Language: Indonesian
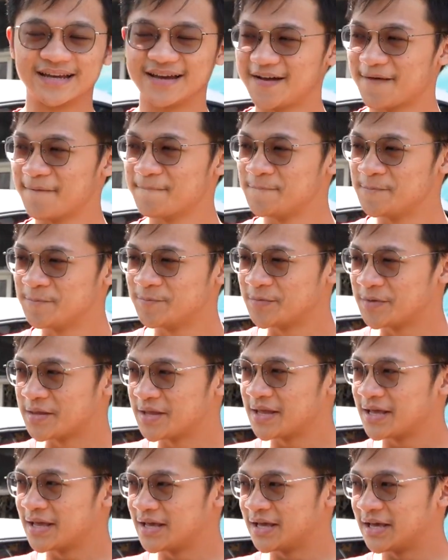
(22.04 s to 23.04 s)
ya
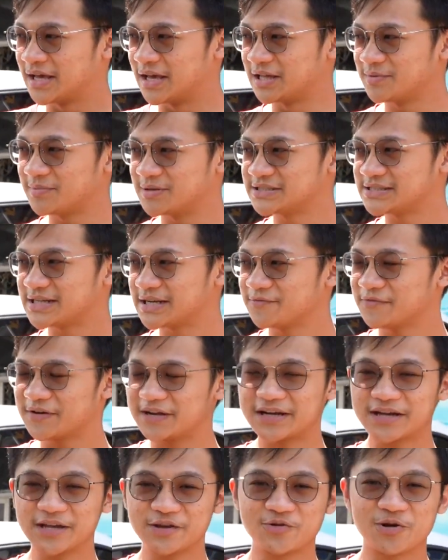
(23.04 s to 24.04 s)
kita pasangin
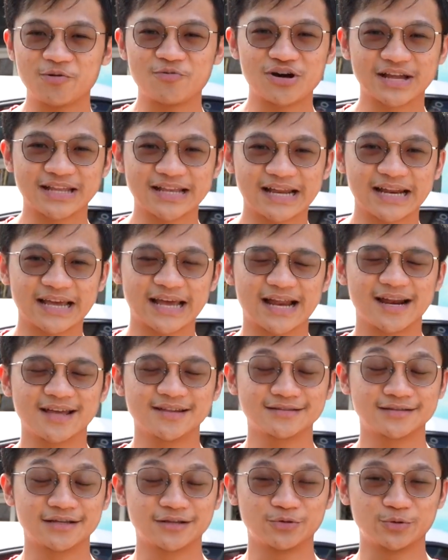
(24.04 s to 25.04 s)
velgnya juga bukan
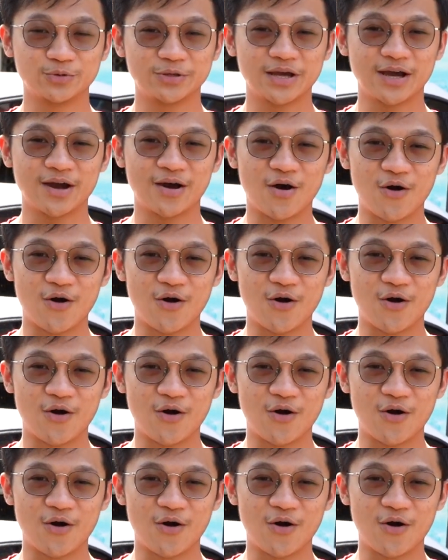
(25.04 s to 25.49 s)
kaleng-kaleng tentunya